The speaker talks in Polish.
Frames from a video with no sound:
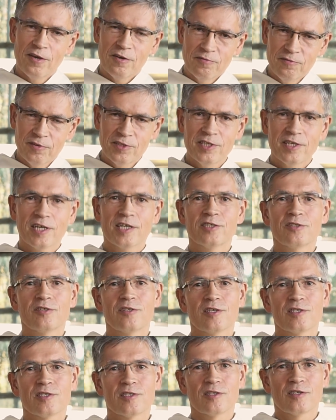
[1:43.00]
Widzę, jak
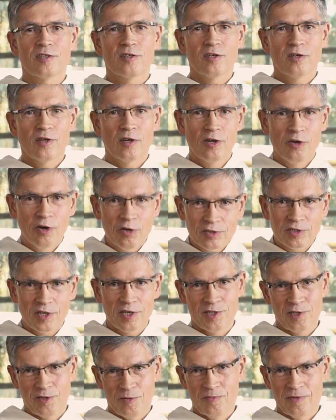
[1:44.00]
coraz
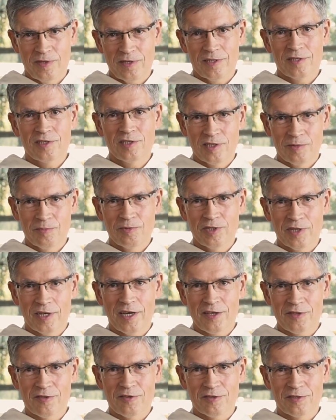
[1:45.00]
gorzej sobie z czymś
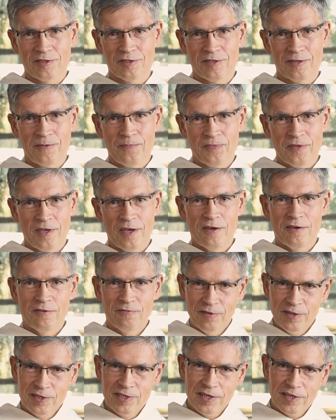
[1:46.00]
radzisz.
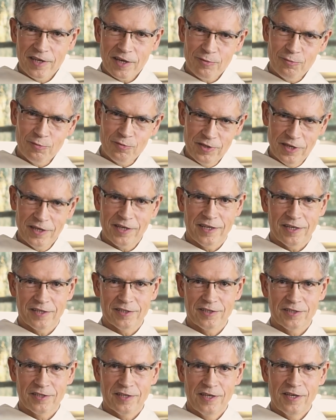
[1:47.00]
Widzę, jak
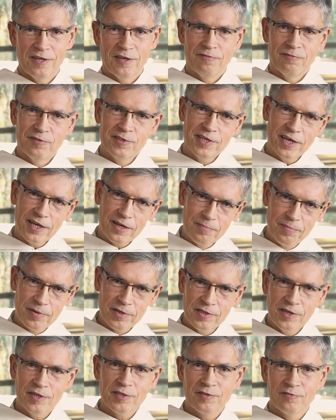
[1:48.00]
uciekasz. Widzę, jak
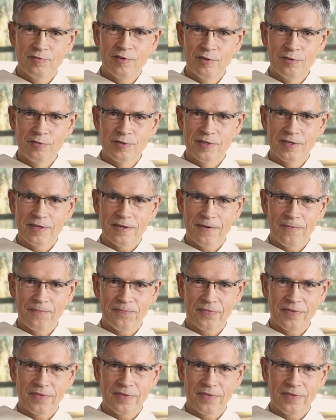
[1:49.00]
brniesz w iluzję.